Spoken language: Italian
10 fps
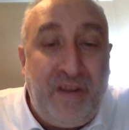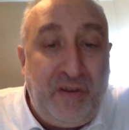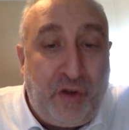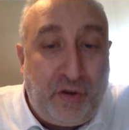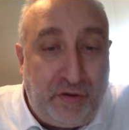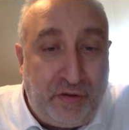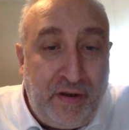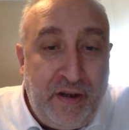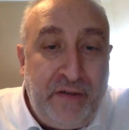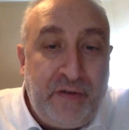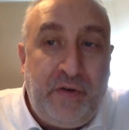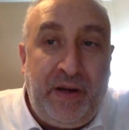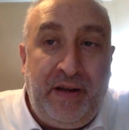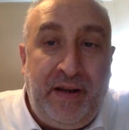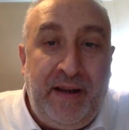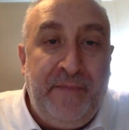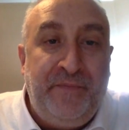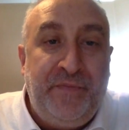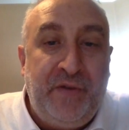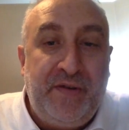28 quindi
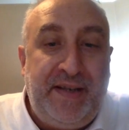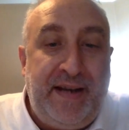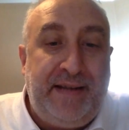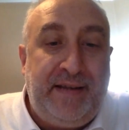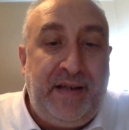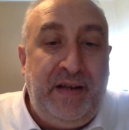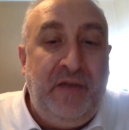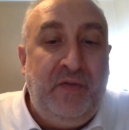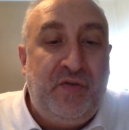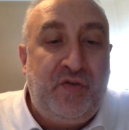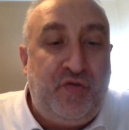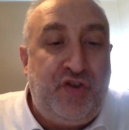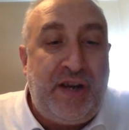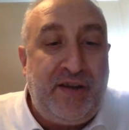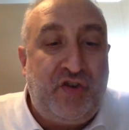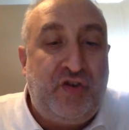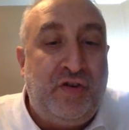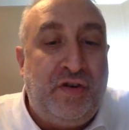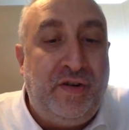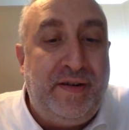non si tratta di un
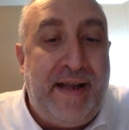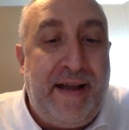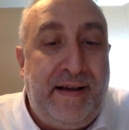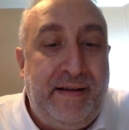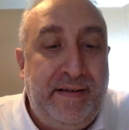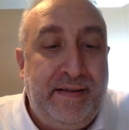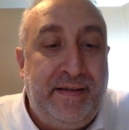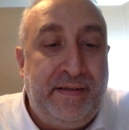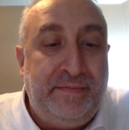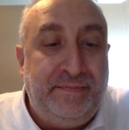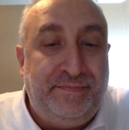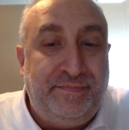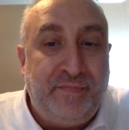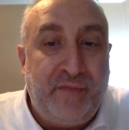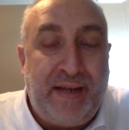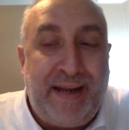successo da ehm,